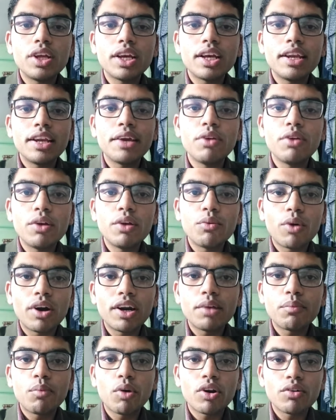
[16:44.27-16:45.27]
থেকে রেগুলার
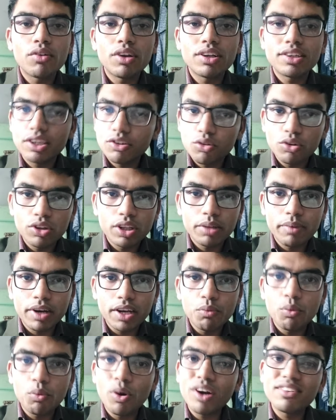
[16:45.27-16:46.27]
ওয়ার্ডের পড়াগুলো শেষ করতে
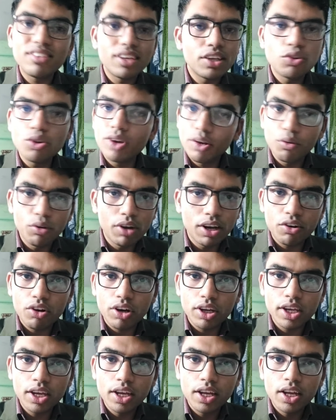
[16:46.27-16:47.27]
পারে ওয়ার্ড যেহেতু রেগুলার
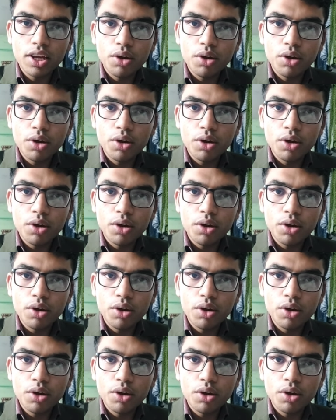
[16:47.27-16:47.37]
হয়